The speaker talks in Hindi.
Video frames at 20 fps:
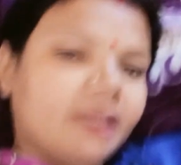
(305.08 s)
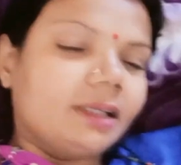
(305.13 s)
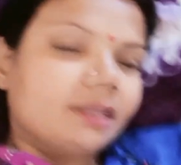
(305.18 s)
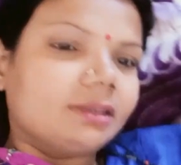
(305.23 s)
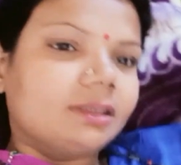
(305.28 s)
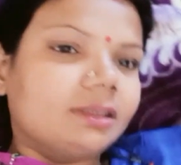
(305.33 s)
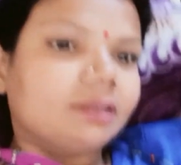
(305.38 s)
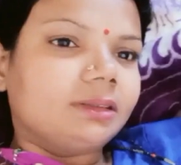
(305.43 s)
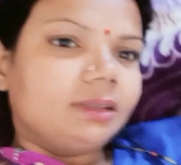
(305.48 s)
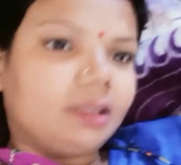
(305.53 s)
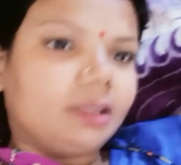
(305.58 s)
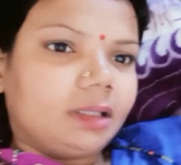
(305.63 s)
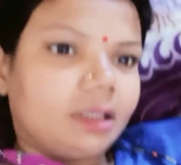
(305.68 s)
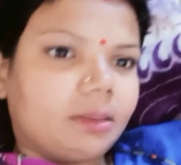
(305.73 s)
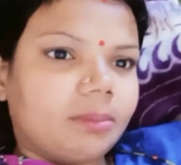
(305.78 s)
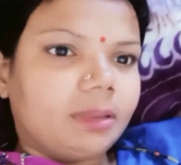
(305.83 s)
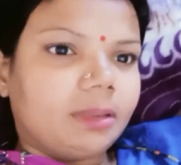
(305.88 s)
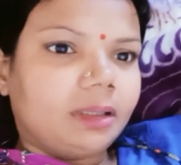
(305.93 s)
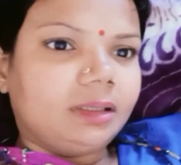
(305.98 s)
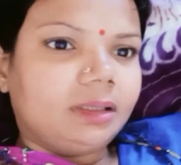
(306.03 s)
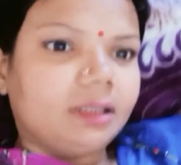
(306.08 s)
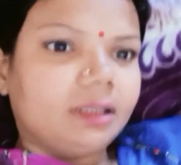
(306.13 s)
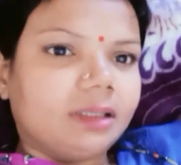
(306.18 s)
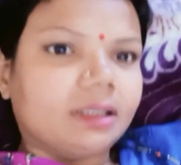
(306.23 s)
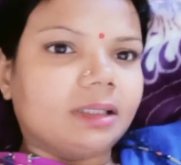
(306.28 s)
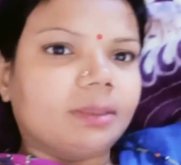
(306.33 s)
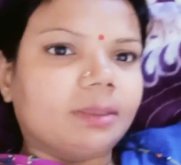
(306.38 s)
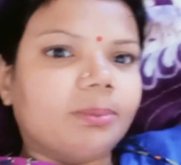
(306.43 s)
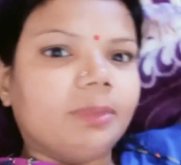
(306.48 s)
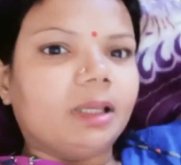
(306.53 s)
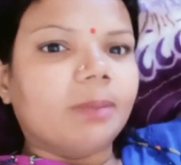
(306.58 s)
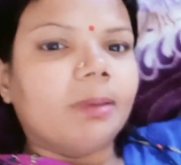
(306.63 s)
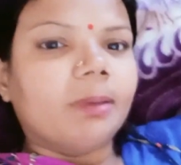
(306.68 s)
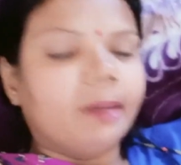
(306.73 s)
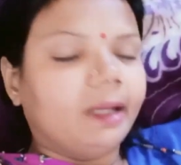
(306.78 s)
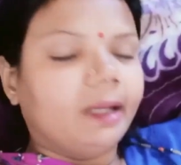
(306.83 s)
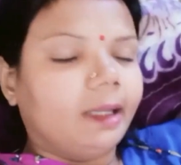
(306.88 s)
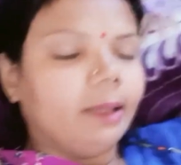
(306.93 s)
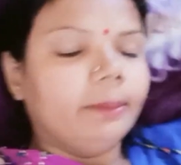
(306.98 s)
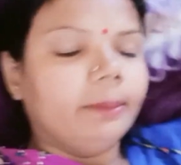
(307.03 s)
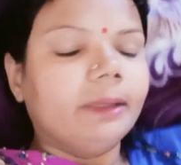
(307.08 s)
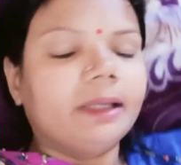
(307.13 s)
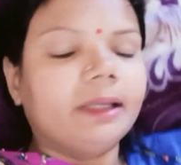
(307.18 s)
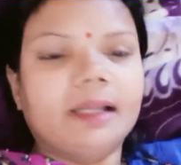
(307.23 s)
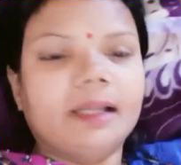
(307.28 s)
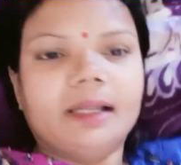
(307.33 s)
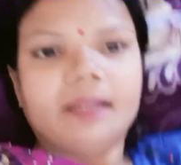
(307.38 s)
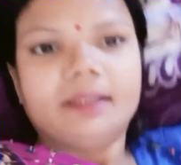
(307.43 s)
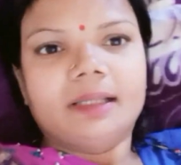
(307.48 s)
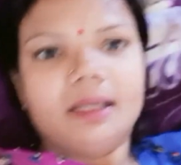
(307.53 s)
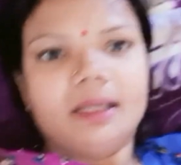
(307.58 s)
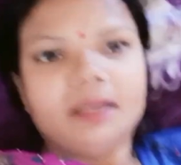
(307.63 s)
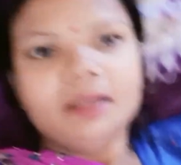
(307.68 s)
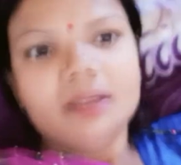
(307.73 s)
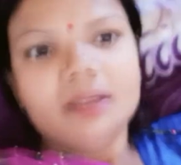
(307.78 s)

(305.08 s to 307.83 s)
कर सकते हैं एक बार ठीक है एक बार बनाने में क्या जाता है